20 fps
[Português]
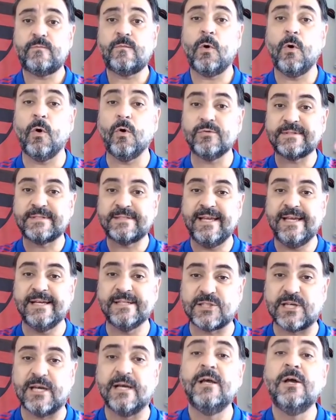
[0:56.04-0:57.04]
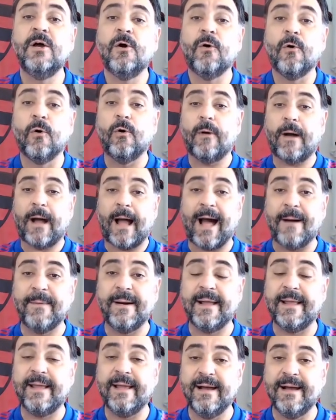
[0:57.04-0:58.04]
Ou seja,
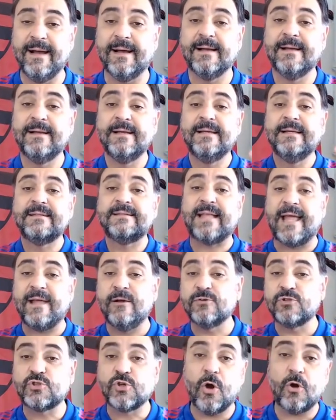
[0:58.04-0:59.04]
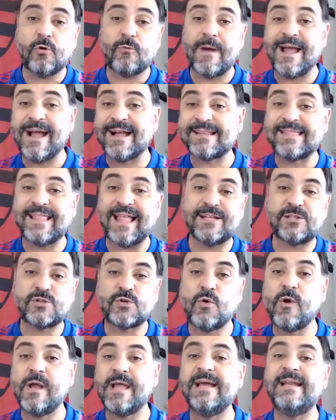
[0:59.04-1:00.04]
amanhã tem o jogo aí
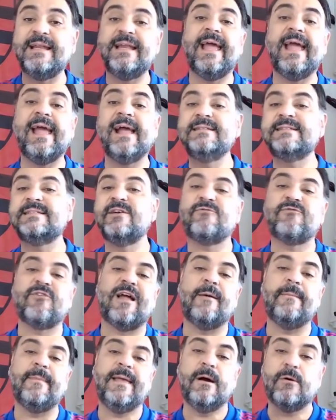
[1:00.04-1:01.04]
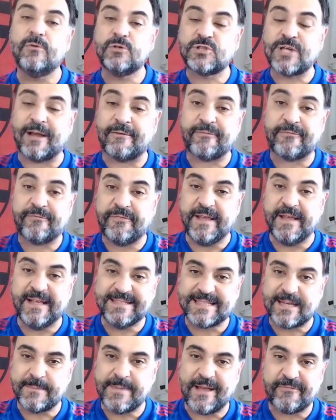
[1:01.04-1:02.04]
Atlético Goianiense Flamengo, já
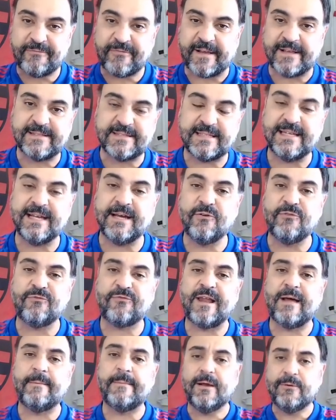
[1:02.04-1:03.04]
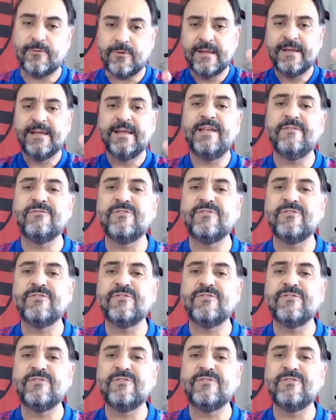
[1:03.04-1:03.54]
fiz a minha fezinha no Flamengo e